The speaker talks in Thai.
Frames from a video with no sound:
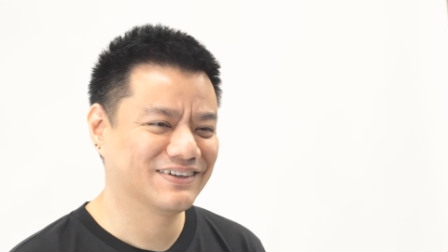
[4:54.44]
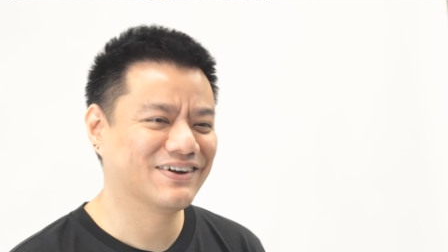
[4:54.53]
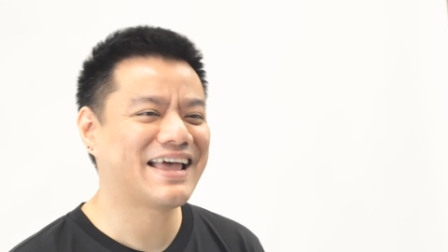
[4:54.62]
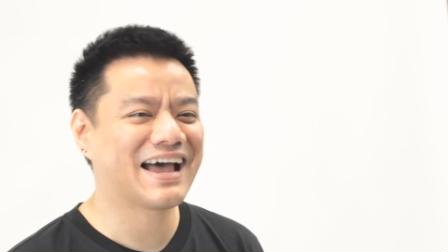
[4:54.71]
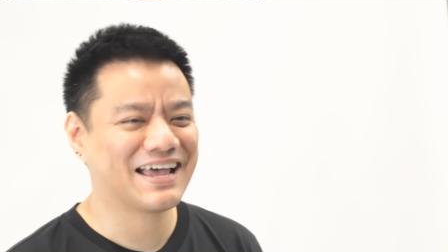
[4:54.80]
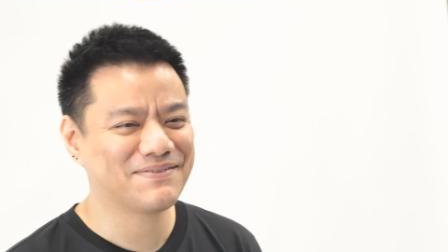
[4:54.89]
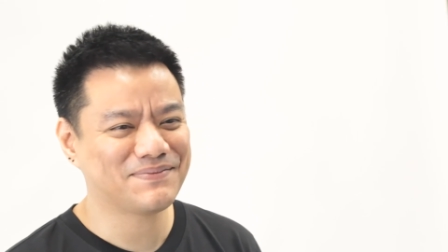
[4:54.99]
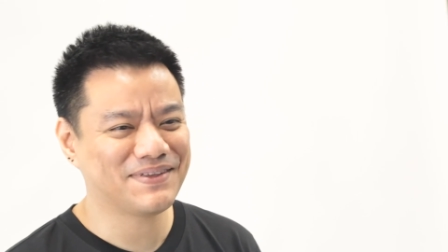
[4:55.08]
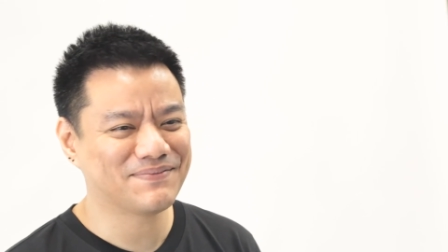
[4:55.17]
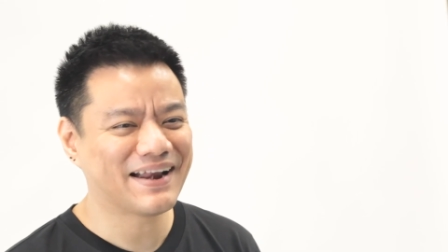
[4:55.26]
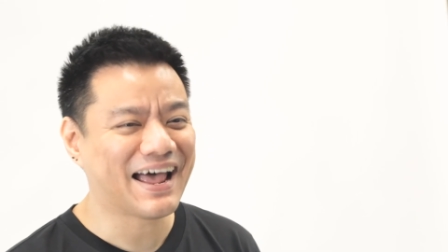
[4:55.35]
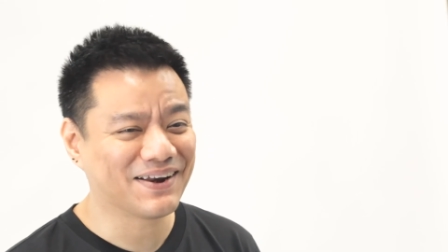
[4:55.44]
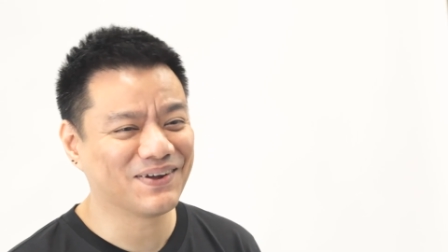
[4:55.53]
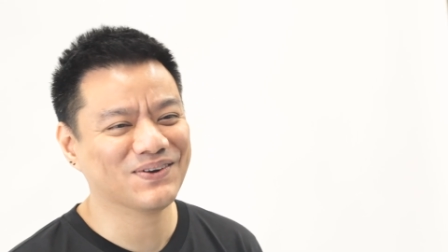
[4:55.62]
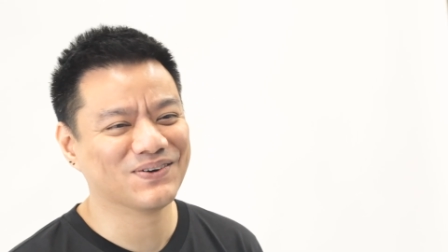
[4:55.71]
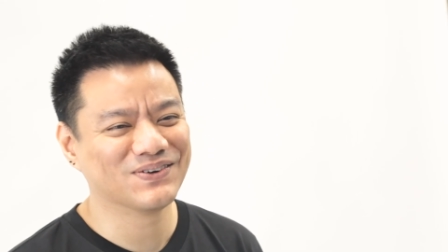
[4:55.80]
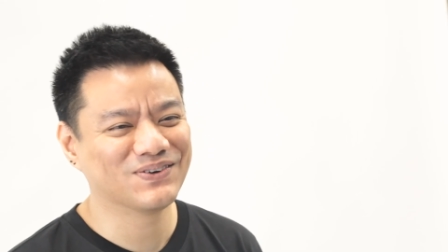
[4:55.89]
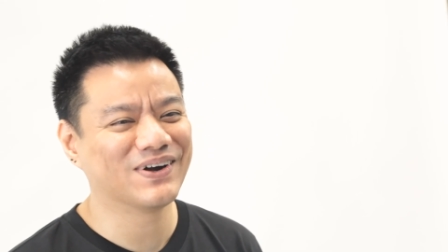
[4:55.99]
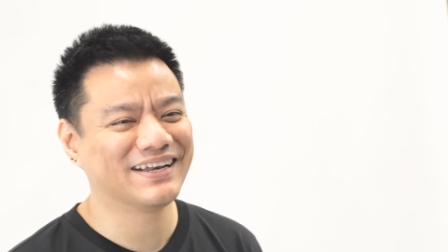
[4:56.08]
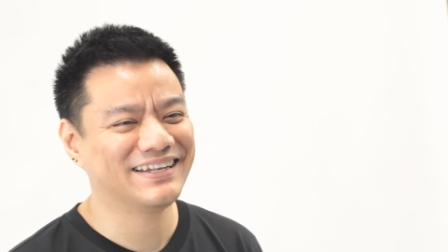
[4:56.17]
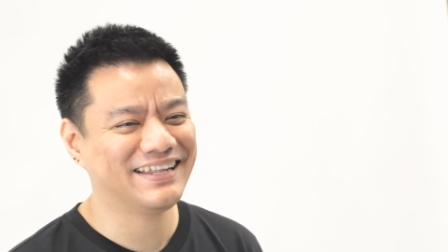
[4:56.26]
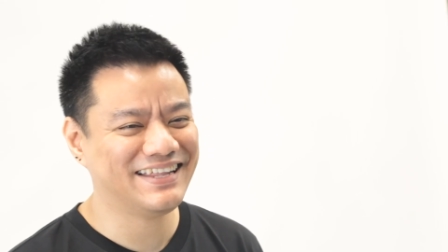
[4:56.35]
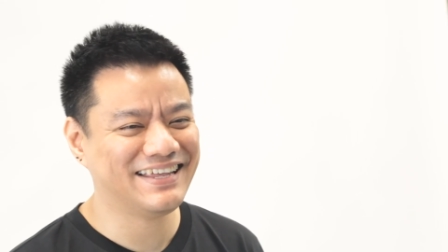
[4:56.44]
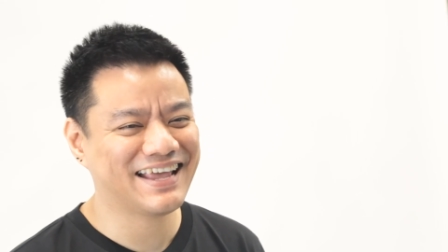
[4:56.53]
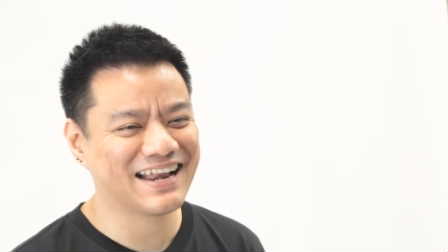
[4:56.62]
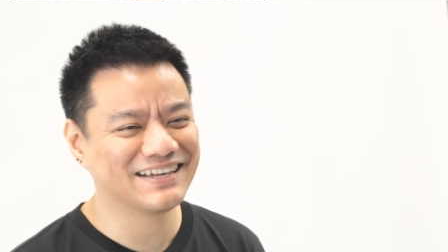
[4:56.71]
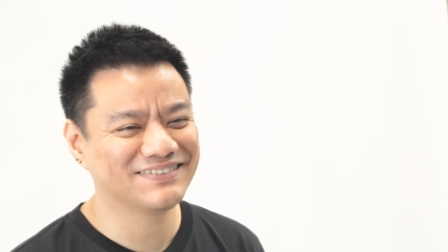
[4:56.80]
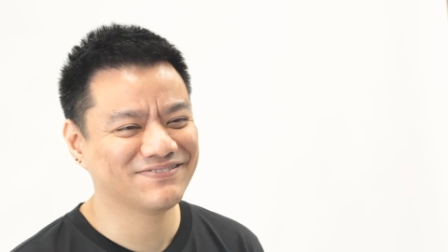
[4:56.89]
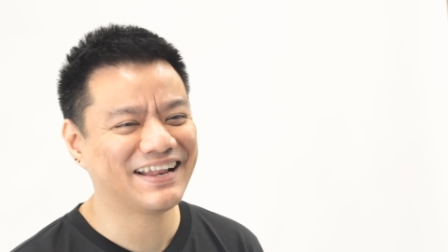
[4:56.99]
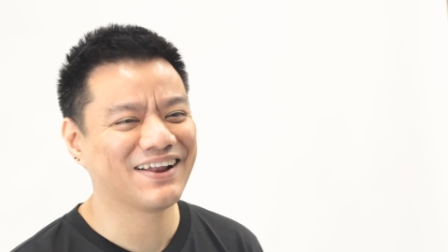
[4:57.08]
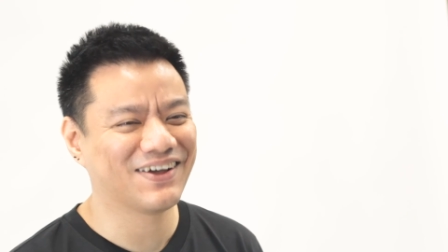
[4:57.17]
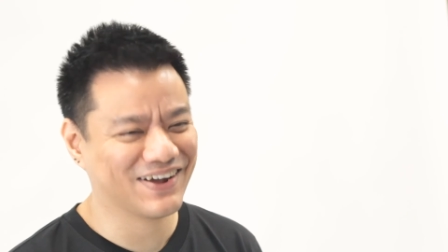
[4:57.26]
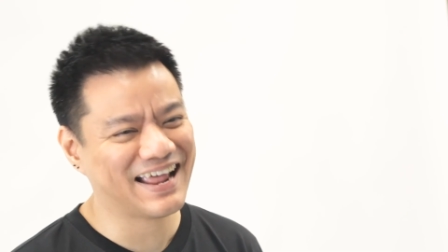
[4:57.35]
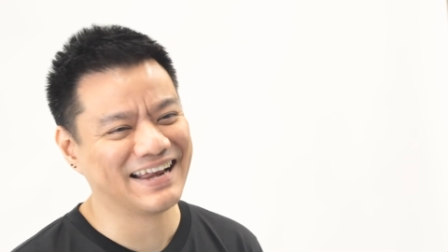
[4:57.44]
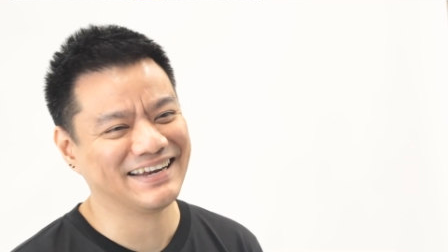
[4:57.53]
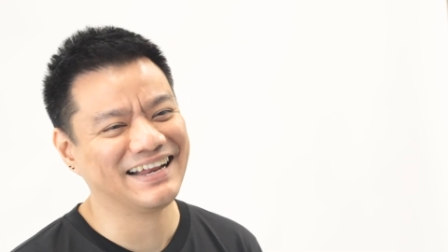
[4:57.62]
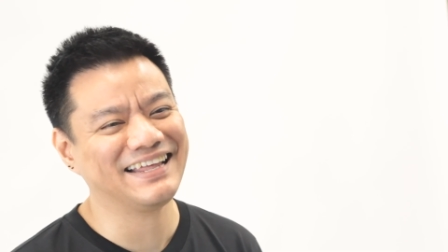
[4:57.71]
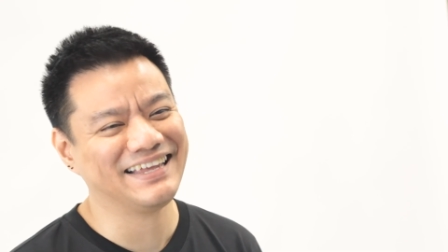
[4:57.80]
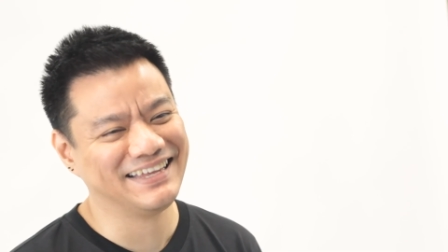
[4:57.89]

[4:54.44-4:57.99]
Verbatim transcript: ก็อยากให้มันมีปัญหาน้อยลงคนดีๆกันไม่ทะเลาะกันอะไร